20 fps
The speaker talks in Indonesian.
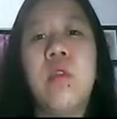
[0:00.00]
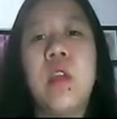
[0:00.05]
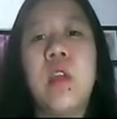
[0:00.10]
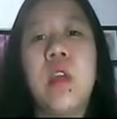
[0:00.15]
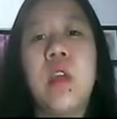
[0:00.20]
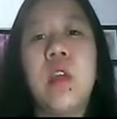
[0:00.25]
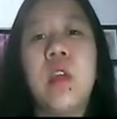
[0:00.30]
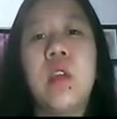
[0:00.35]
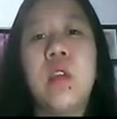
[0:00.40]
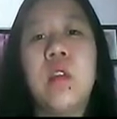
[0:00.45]

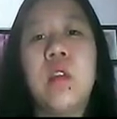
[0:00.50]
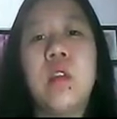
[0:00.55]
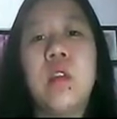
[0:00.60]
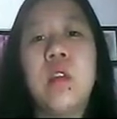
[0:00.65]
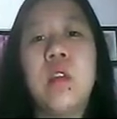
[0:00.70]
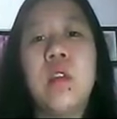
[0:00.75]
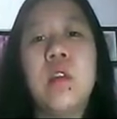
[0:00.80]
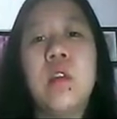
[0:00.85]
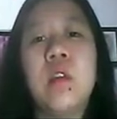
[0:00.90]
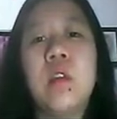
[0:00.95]
boleh.
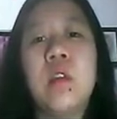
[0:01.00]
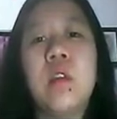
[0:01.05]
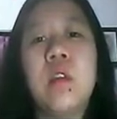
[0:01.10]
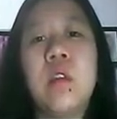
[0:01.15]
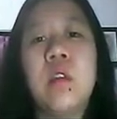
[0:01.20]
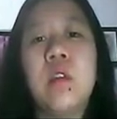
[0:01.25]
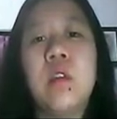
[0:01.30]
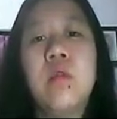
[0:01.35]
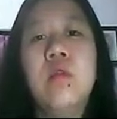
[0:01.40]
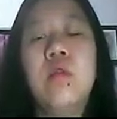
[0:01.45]

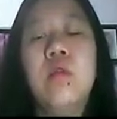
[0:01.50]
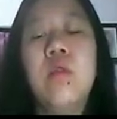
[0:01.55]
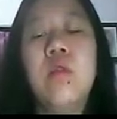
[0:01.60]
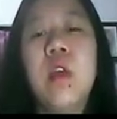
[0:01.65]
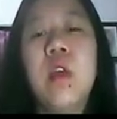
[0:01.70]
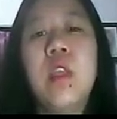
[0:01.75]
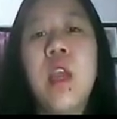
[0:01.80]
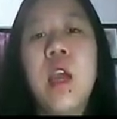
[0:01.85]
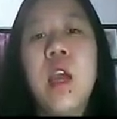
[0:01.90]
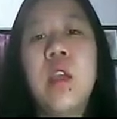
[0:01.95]

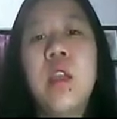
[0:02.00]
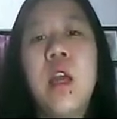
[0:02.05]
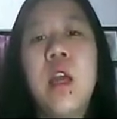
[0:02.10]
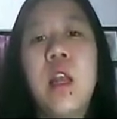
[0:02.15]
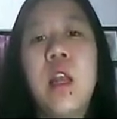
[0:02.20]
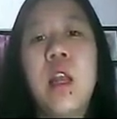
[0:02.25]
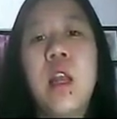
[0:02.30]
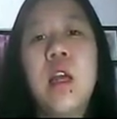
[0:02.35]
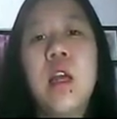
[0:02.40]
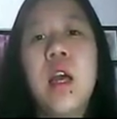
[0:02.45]
Tujuannya
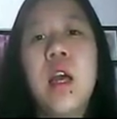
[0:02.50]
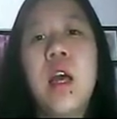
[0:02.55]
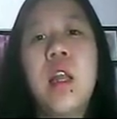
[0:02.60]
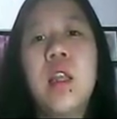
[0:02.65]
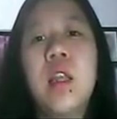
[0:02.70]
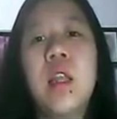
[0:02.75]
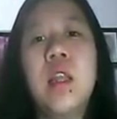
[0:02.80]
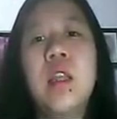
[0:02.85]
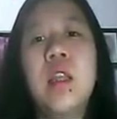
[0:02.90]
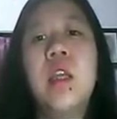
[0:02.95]
adalah
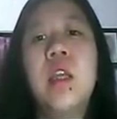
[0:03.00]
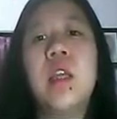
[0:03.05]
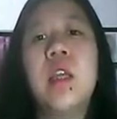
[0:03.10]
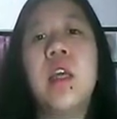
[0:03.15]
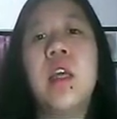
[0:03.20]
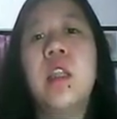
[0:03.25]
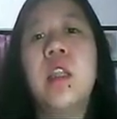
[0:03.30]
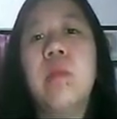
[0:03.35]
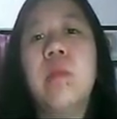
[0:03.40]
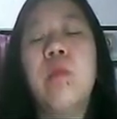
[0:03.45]
karena dia
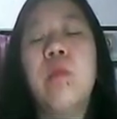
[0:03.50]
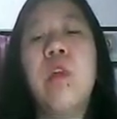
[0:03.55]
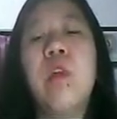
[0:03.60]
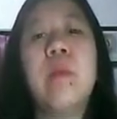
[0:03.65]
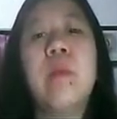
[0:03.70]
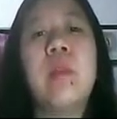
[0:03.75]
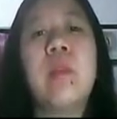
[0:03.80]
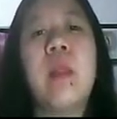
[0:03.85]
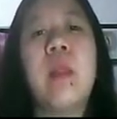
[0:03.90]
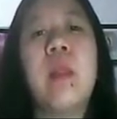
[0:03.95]
tadi
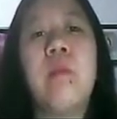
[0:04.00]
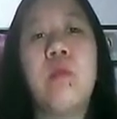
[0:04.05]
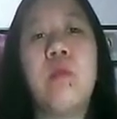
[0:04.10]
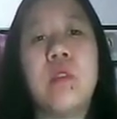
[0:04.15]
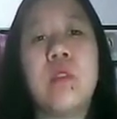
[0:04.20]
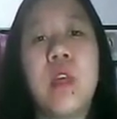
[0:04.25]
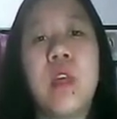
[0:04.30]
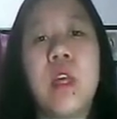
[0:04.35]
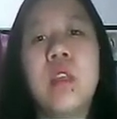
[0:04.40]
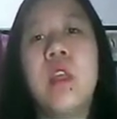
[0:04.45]
prolep tali
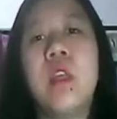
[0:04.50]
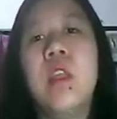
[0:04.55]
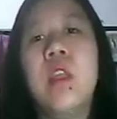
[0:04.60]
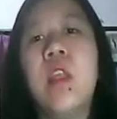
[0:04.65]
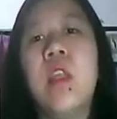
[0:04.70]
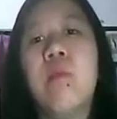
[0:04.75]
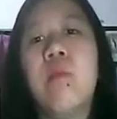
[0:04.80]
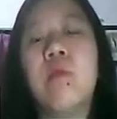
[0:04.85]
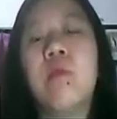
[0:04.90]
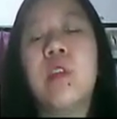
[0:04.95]
pusat,
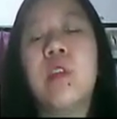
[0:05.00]
jadi tali